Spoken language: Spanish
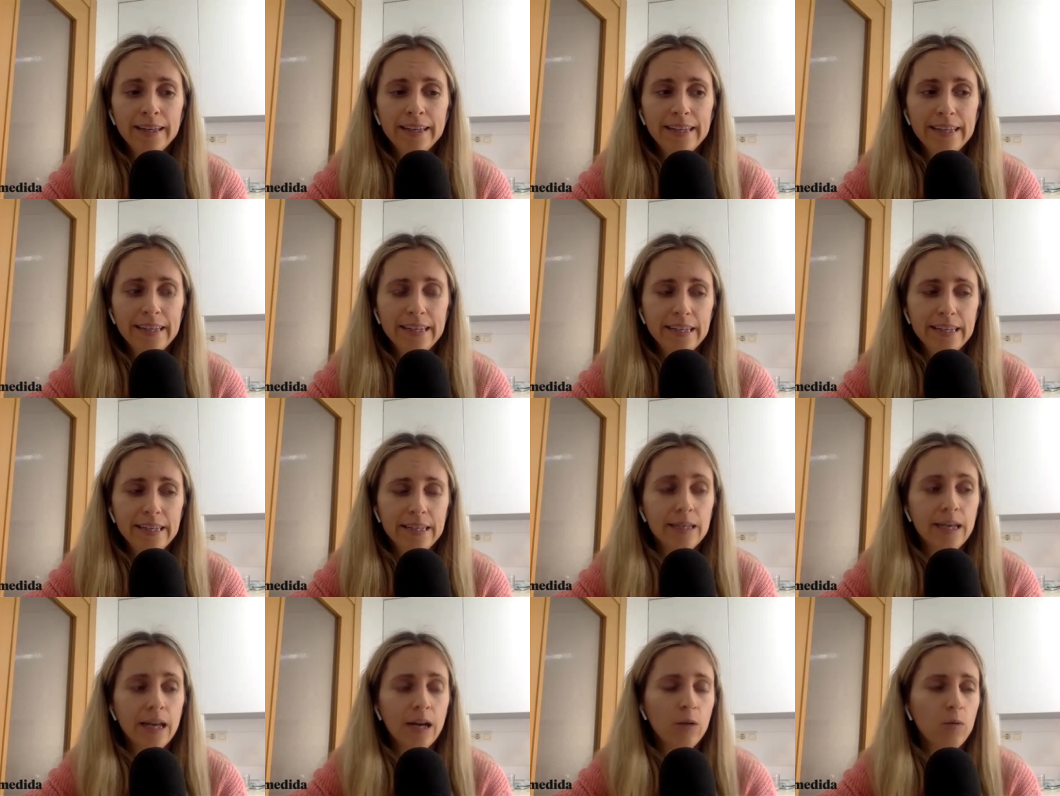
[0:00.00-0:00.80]

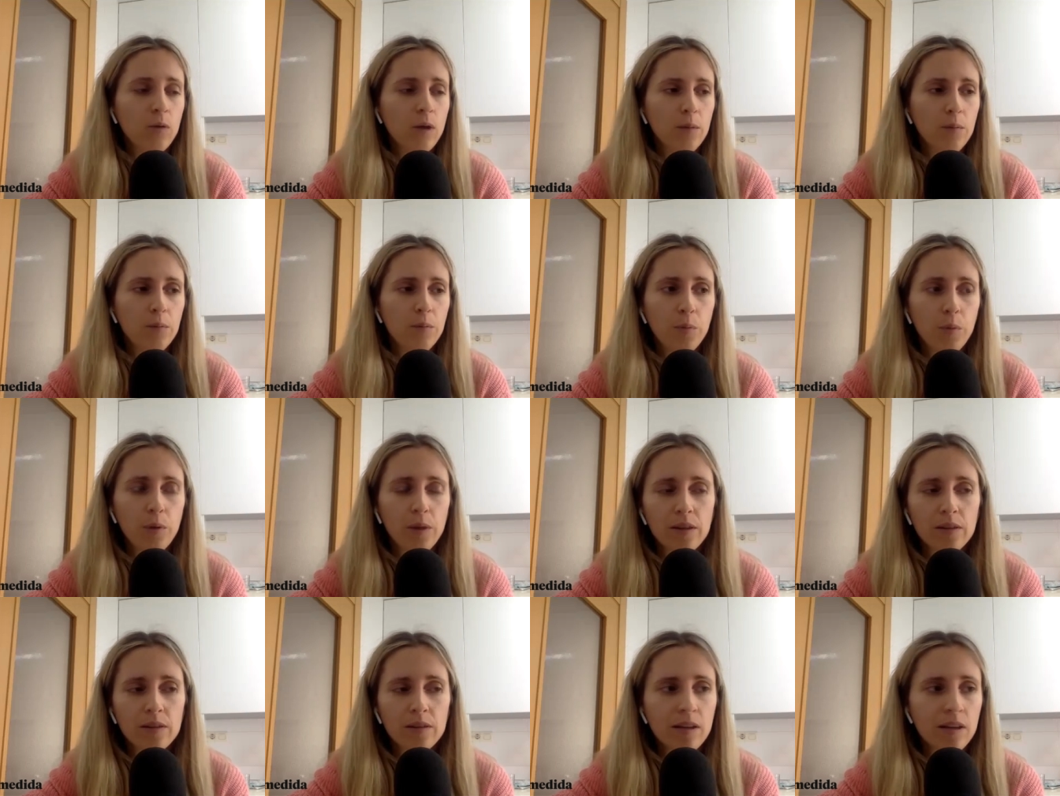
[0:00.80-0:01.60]
Y algunas pues,
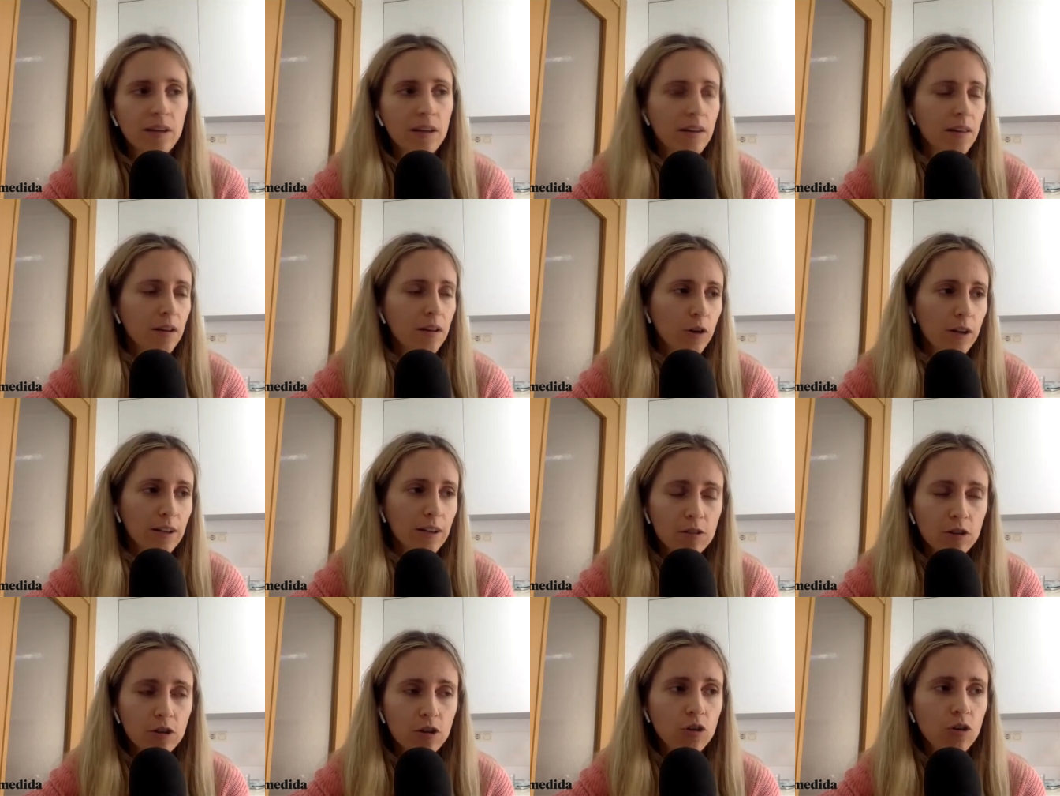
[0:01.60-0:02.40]
pueden ser de
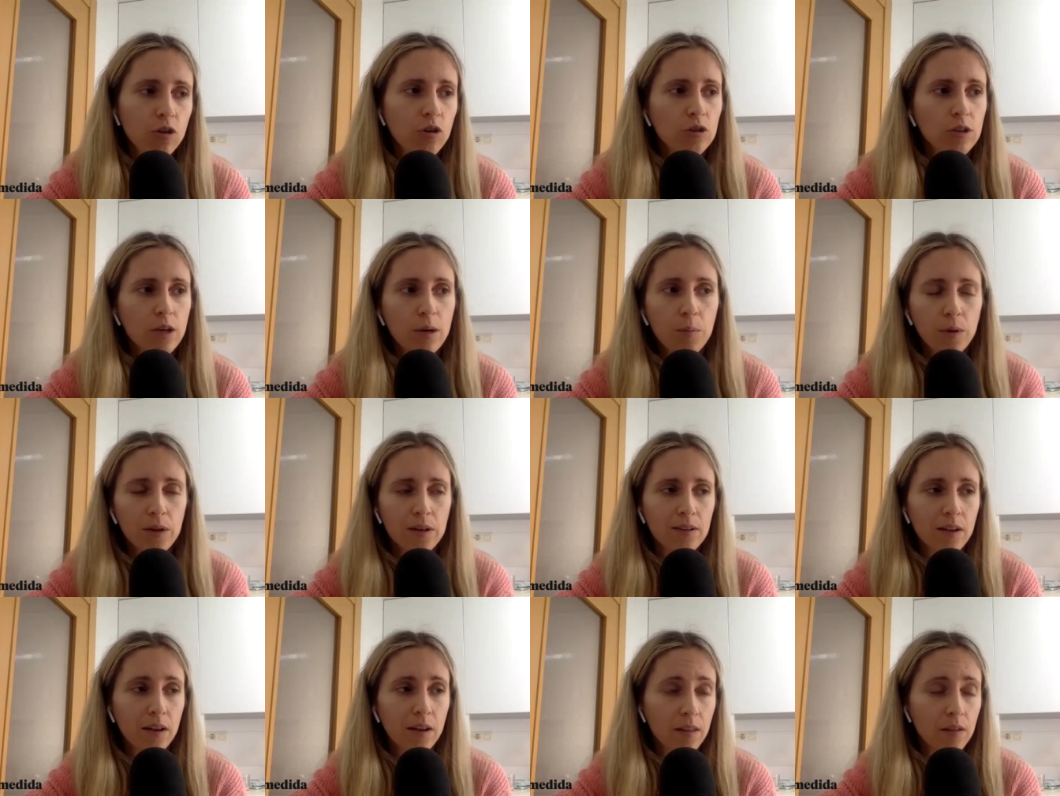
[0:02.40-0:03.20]
conexión, otras
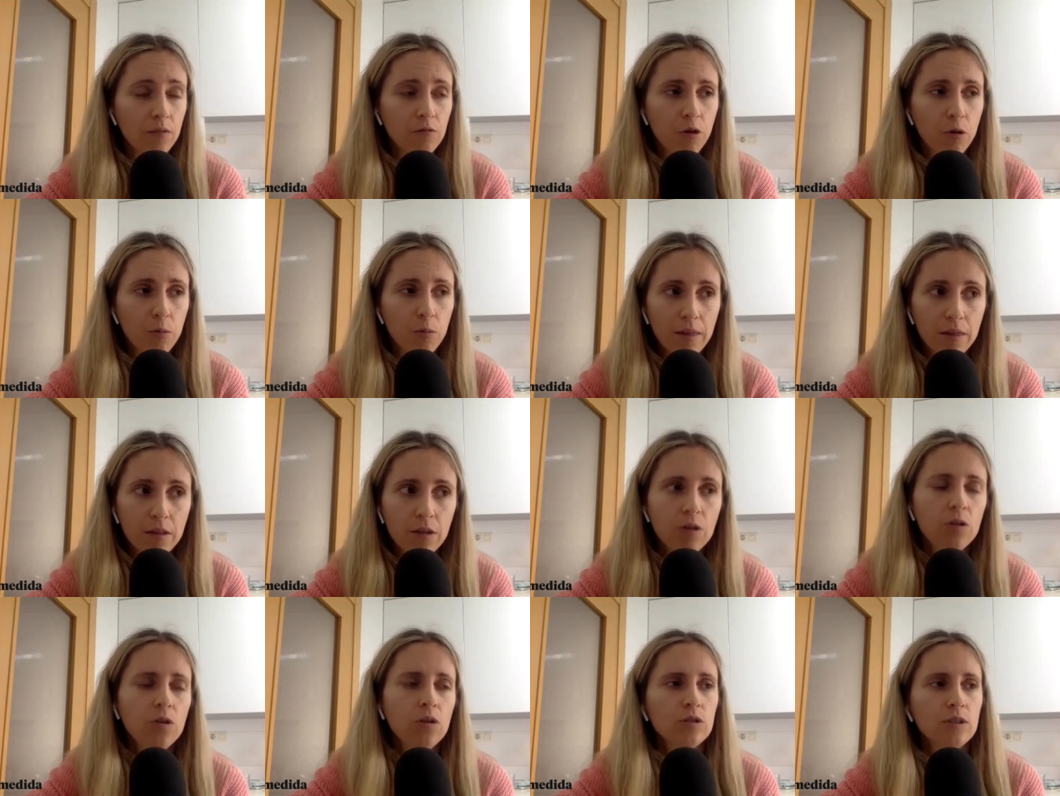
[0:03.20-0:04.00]
pueden ser de
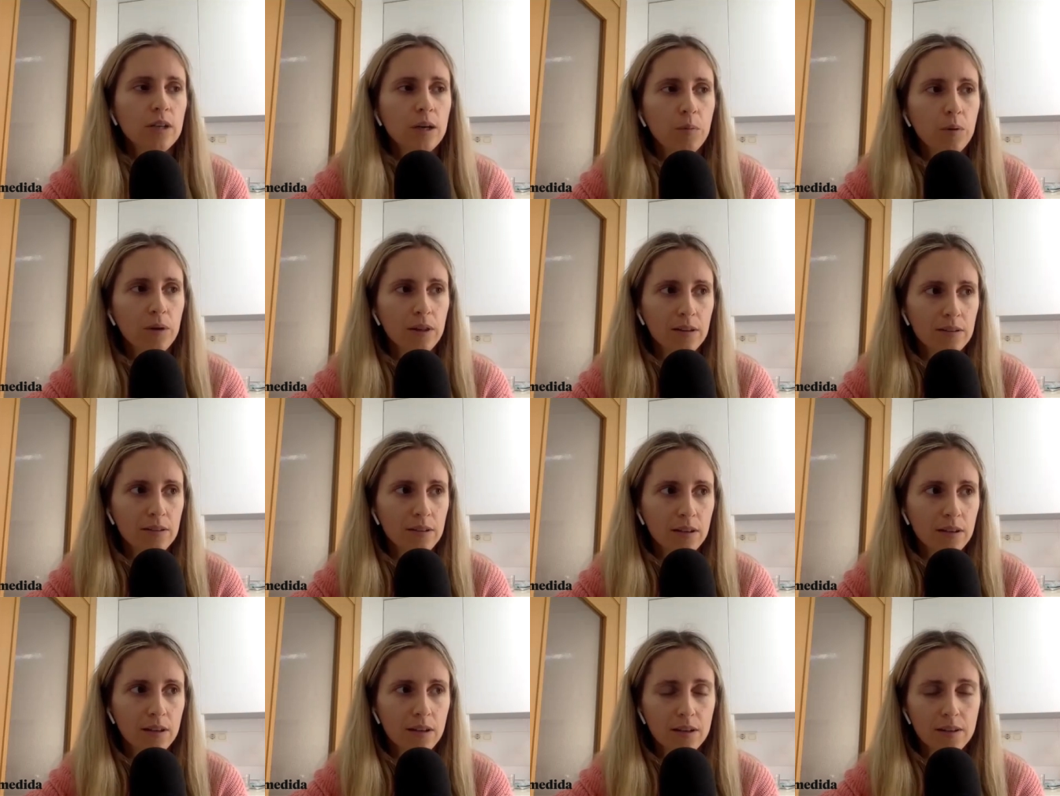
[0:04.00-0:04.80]
información, otras pueden
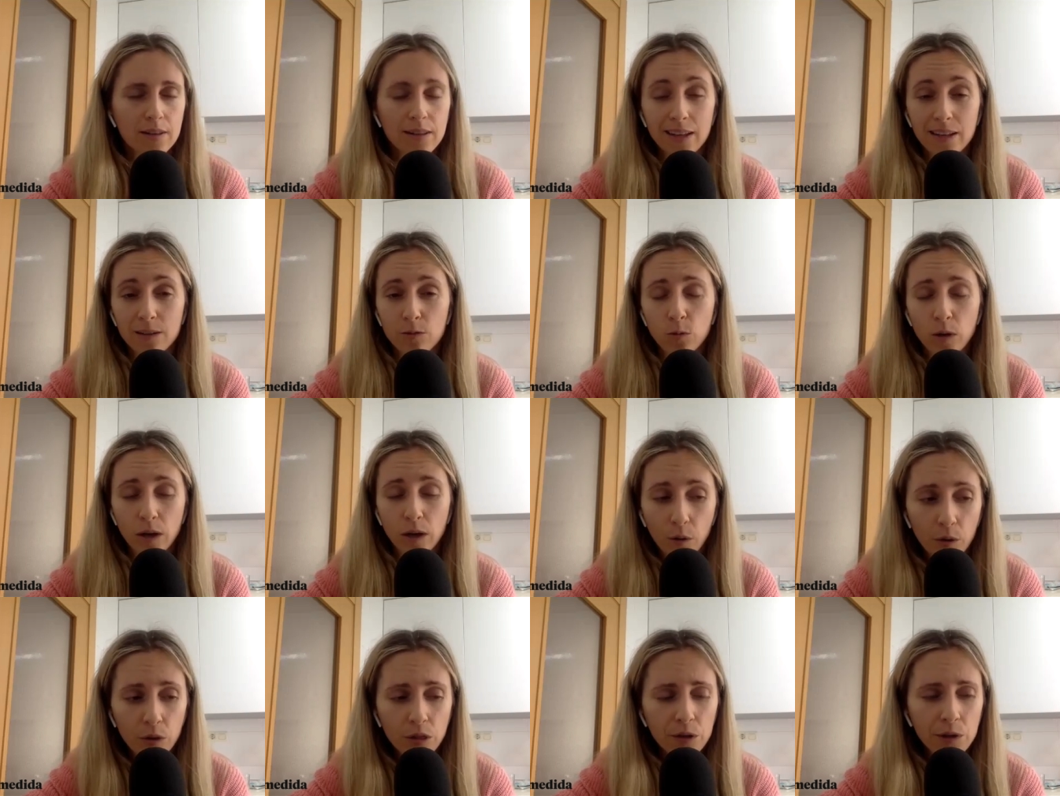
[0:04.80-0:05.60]
ser de tu
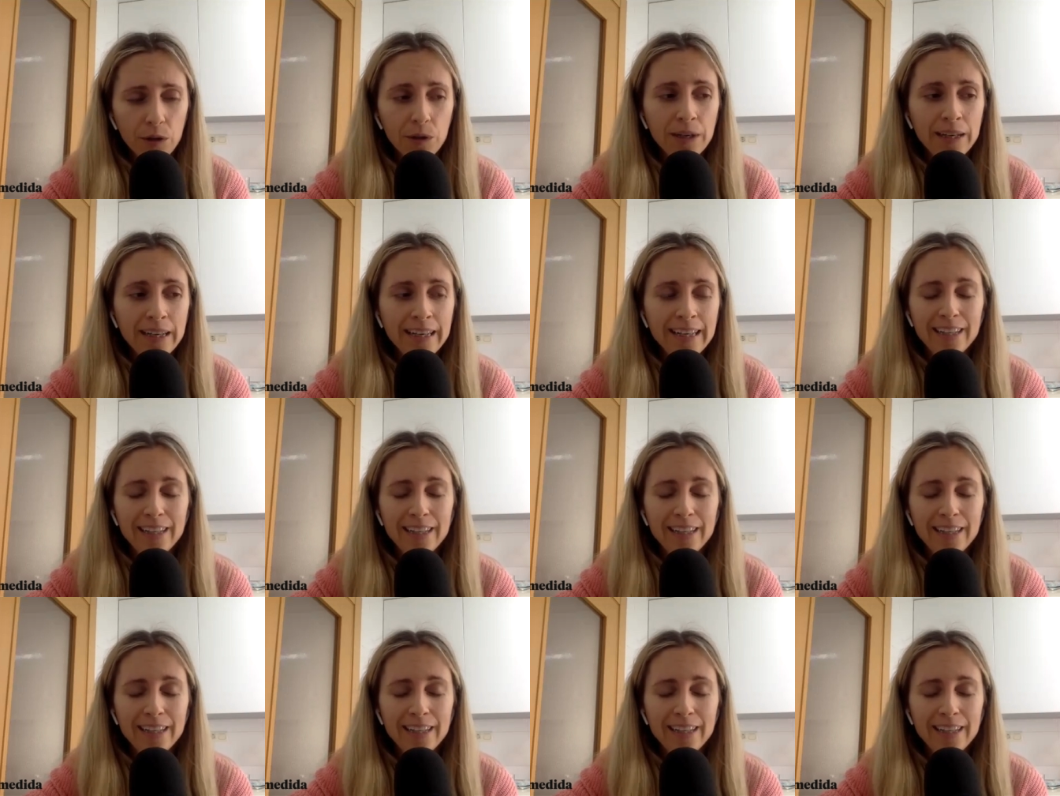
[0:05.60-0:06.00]
negocio.